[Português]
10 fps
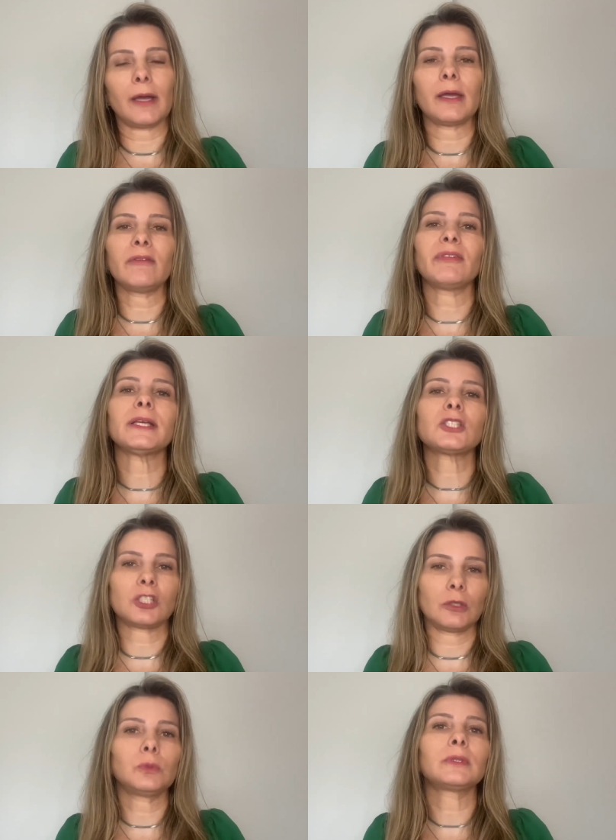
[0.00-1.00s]

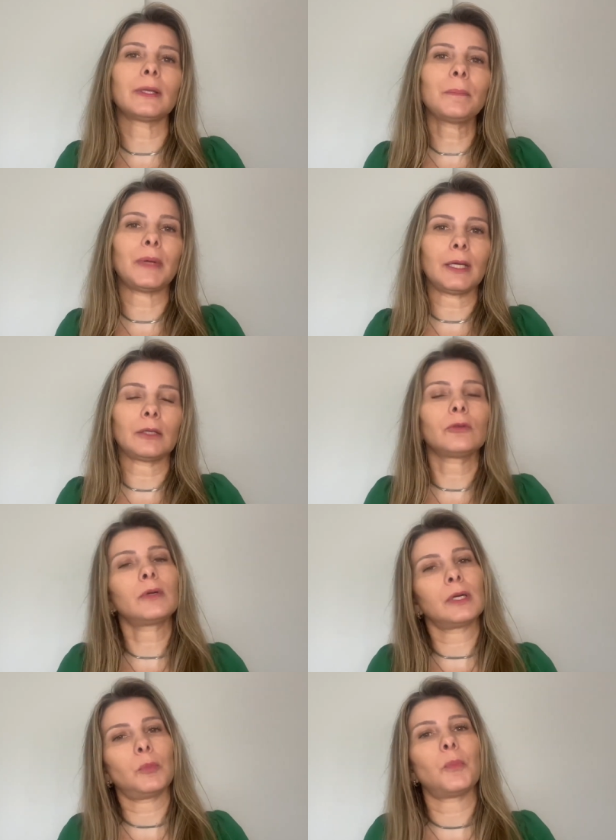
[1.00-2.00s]
refletiu também no
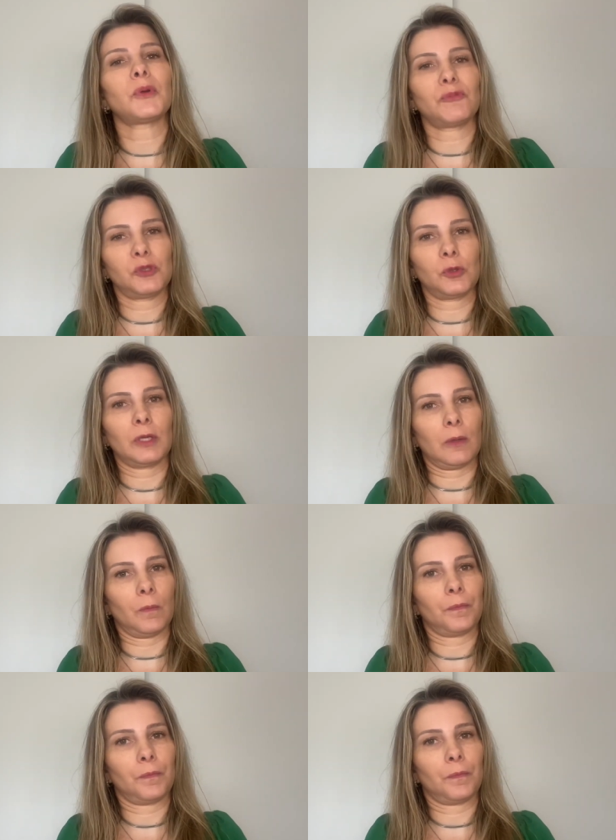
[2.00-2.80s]
campo profissional.